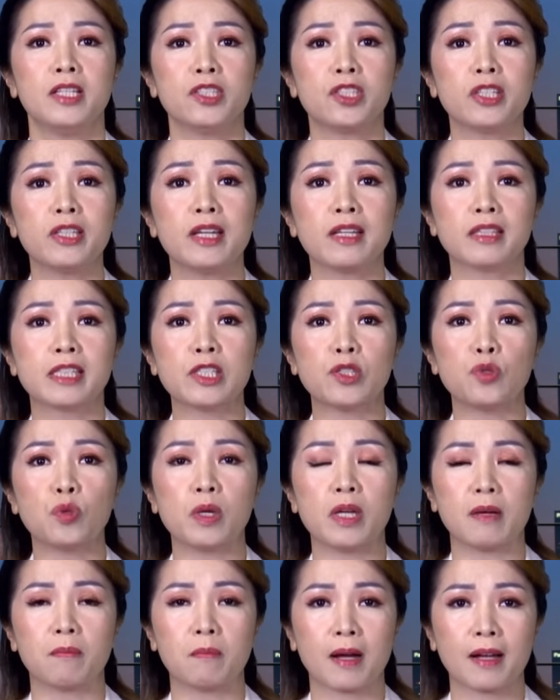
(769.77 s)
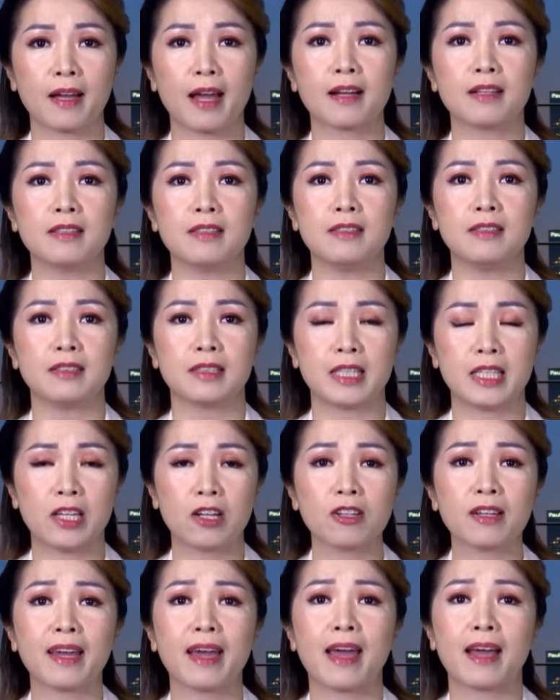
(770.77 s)
cho nên cái chuyện mà ngăn ngừa thì
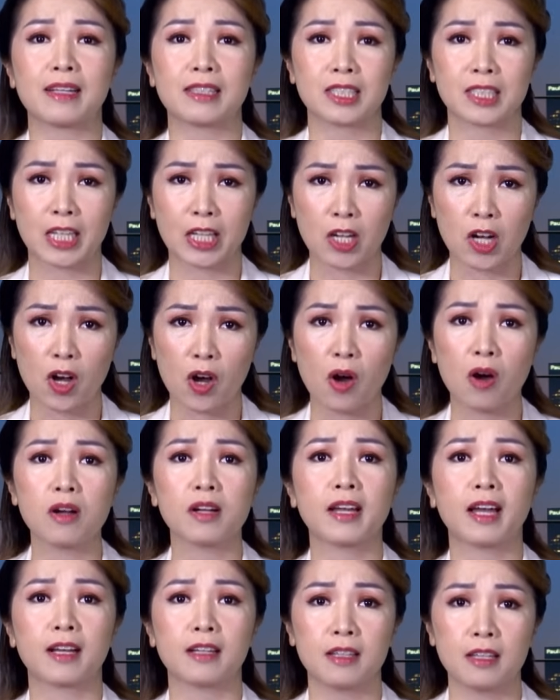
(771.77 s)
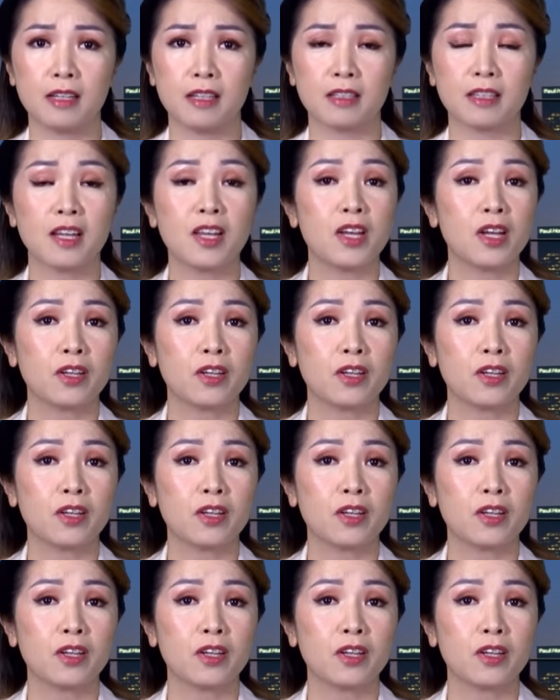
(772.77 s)
nó càng sẽ khó khăn hơn.